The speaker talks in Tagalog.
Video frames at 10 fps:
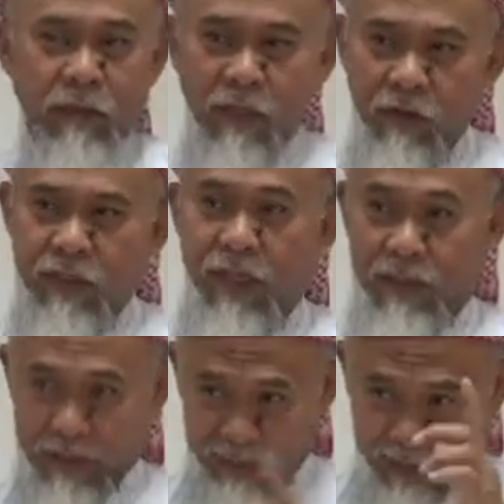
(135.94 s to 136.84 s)
Sagot
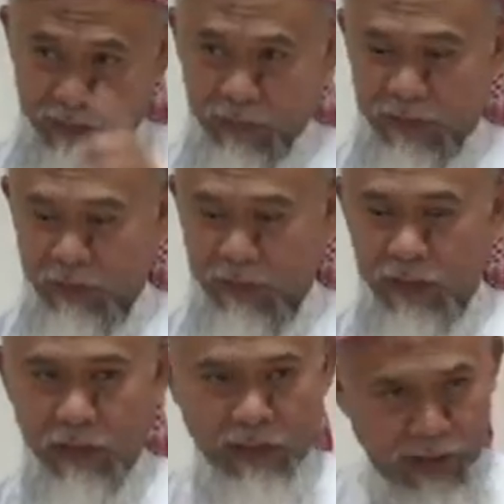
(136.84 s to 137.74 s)
niya, tingnan mo sagot
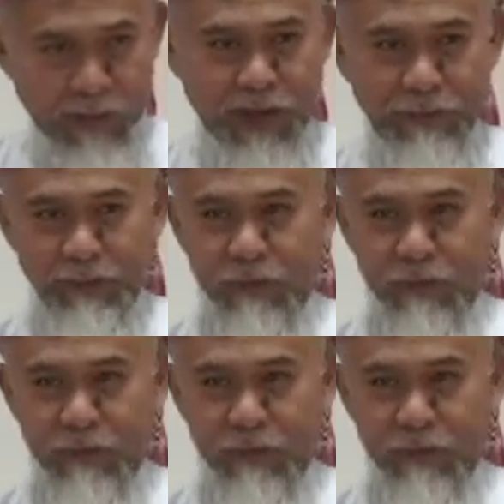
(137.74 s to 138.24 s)
niya, tama.